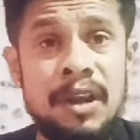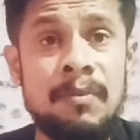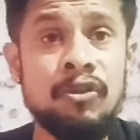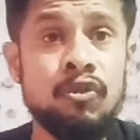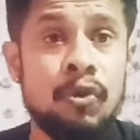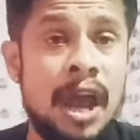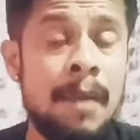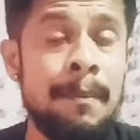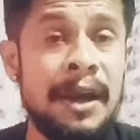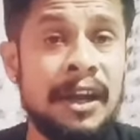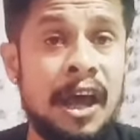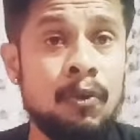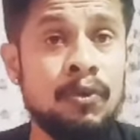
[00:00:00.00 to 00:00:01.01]
फिल्म सोराय
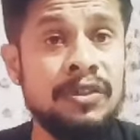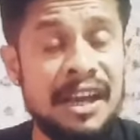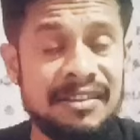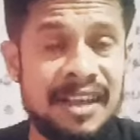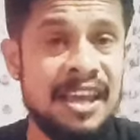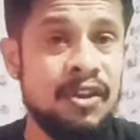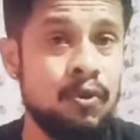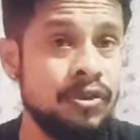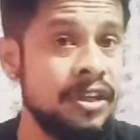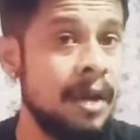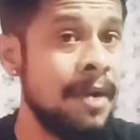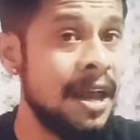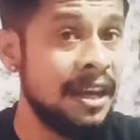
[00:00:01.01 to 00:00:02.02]
पैटारू जैसा ही कुछ
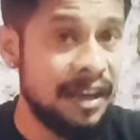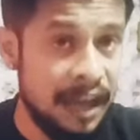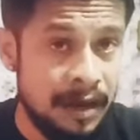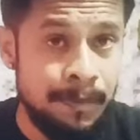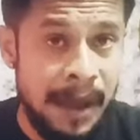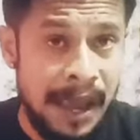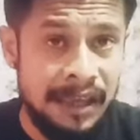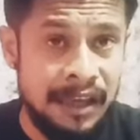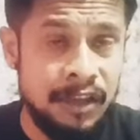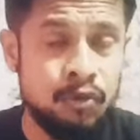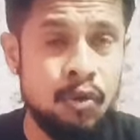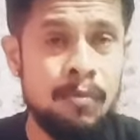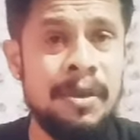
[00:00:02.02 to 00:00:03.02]
कमाल कर पाएगी
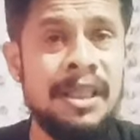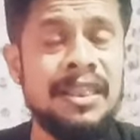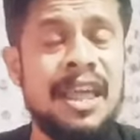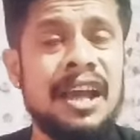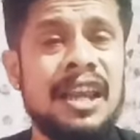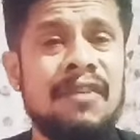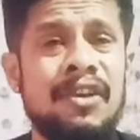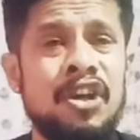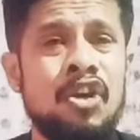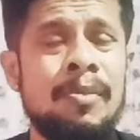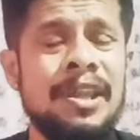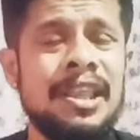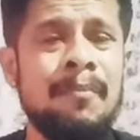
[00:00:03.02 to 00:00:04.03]
तो मिलते हैं अगली वीडियो
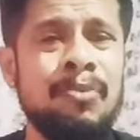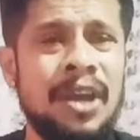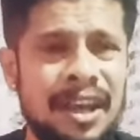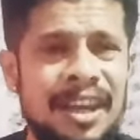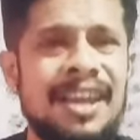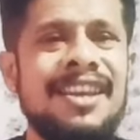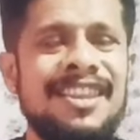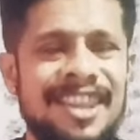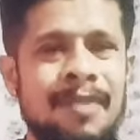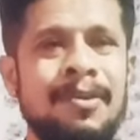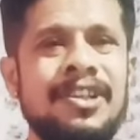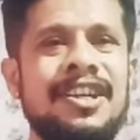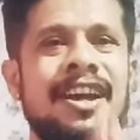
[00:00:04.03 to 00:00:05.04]
में तब तक के लिए
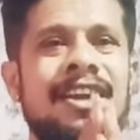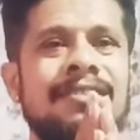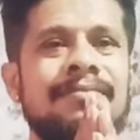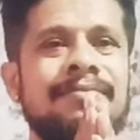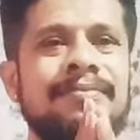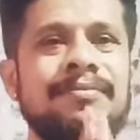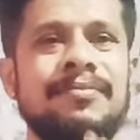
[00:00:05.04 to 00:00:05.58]
नमस्कार